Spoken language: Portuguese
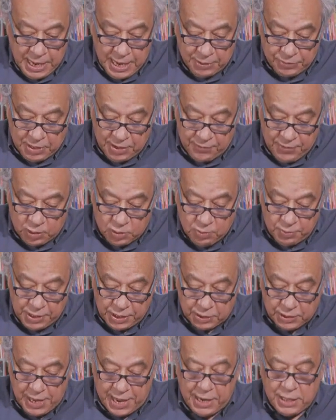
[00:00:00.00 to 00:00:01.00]
TV
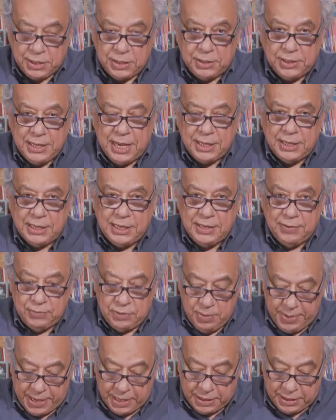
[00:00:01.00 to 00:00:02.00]
Comunitária Cidade Livre
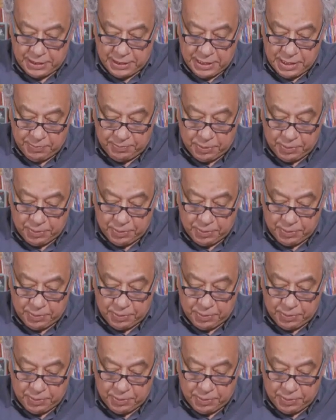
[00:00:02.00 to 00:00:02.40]
de Brasília,